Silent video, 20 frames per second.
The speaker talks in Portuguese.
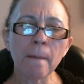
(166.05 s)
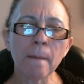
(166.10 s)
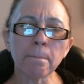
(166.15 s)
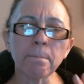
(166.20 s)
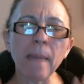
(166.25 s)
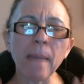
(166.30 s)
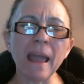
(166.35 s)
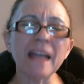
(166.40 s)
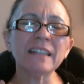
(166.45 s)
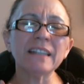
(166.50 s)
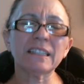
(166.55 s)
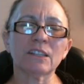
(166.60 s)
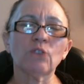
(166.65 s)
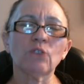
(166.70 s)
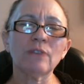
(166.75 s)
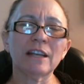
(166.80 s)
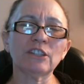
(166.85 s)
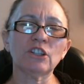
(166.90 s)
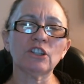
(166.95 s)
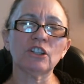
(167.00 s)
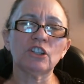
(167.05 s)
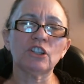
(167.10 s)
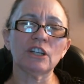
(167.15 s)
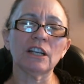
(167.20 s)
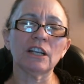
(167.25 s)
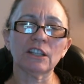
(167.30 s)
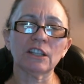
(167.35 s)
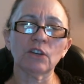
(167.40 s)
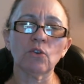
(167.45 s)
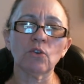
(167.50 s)
bênção neste
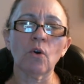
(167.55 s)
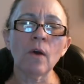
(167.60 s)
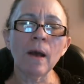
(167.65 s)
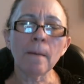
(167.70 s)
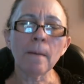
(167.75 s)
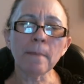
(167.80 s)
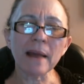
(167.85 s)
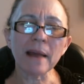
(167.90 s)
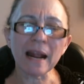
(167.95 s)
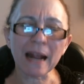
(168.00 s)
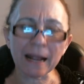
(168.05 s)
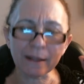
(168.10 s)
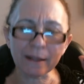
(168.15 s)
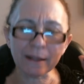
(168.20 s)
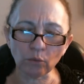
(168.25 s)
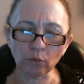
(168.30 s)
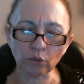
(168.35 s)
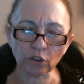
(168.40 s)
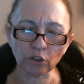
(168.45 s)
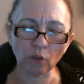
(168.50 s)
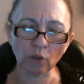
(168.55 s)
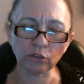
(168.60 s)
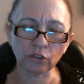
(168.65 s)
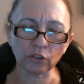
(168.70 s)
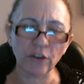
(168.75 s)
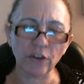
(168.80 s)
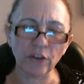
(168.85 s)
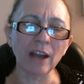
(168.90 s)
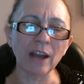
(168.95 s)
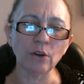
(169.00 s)
dia, Senhor, para cada um dos teus
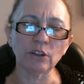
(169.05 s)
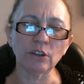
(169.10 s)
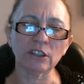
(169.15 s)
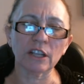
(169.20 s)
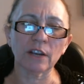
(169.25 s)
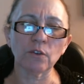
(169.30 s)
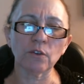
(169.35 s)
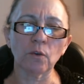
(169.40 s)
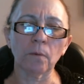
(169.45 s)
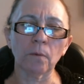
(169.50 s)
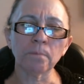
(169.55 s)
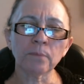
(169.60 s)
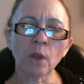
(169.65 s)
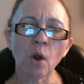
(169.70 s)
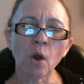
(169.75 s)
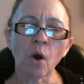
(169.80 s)
filhos, Senhor.